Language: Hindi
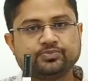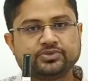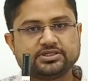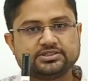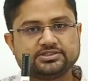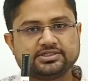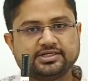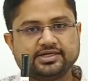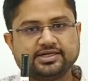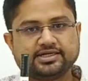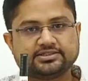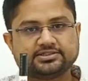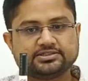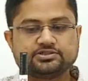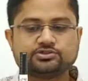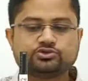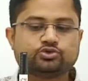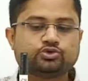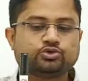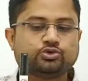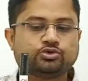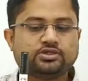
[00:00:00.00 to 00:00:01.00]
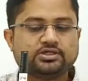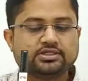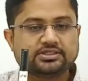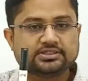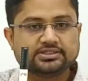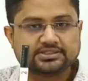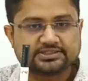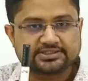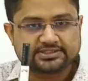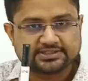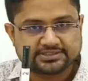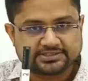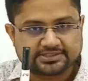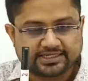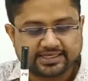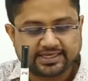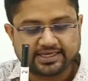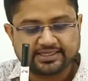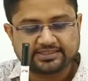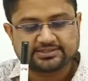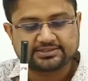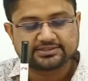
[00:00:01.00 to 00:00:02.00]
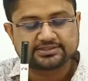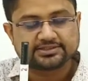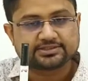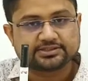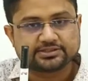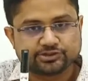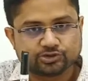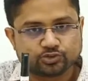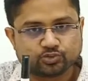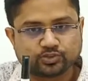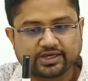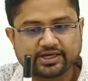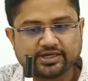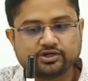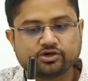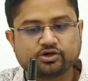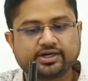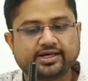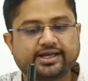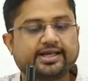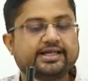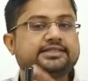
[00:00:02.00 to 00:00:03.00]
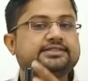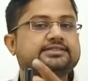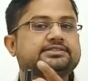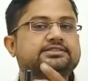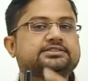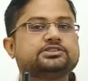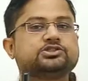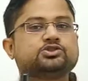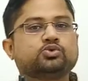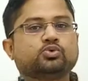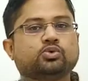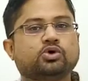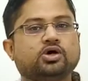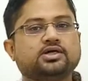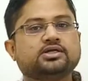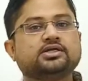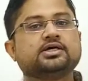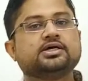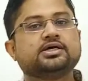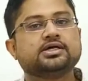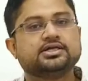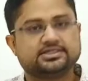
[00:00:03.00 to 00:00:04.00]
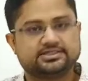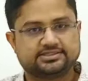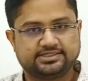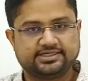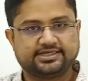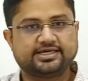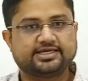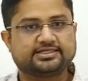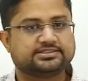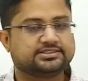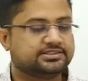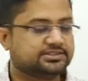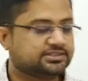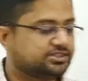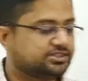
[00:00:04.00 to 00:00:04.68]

जेड एक्सिस सो दिस इज एक्स दिस इज वाई एंड दिस इज वॉट जेड एक्सिस